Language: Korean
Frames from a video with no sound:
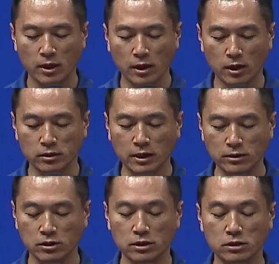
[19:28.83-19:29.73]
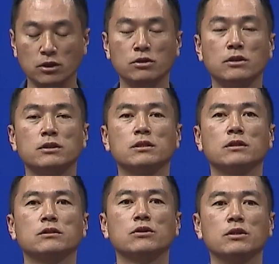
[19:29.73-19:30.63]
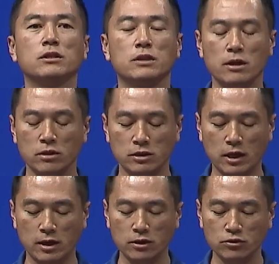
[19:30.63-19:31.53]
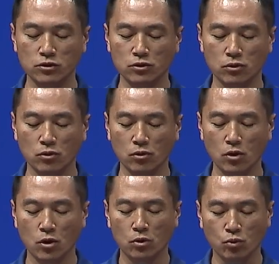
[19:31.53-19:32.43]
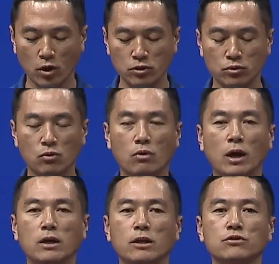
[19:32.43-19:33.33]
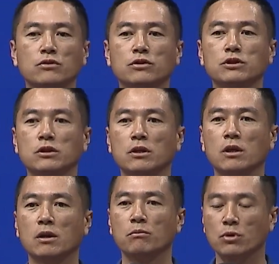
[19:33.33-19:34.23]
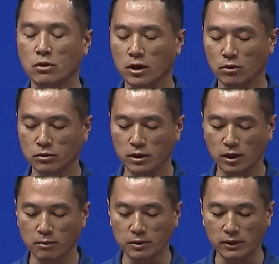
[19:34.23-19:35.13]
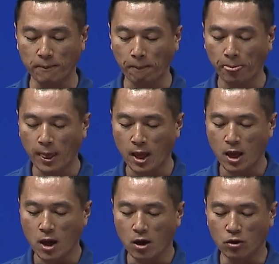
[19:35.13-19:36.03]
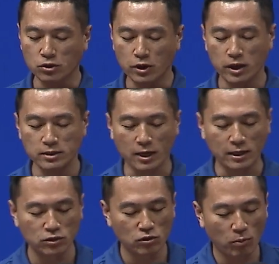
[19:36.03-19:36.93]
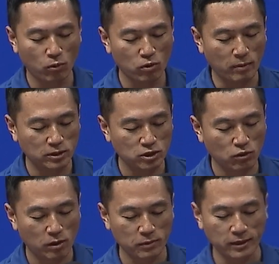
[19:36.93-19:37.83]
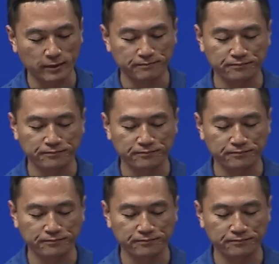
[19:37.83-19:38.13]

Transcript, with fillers: 어, 단지 저희들이 저들이 사역을 잘 할 수 있도록 도와주고 관리해 주는 것이 필요하다고 생각합니다. 어, 저희 이제 간증과 복을 마치려 합니다.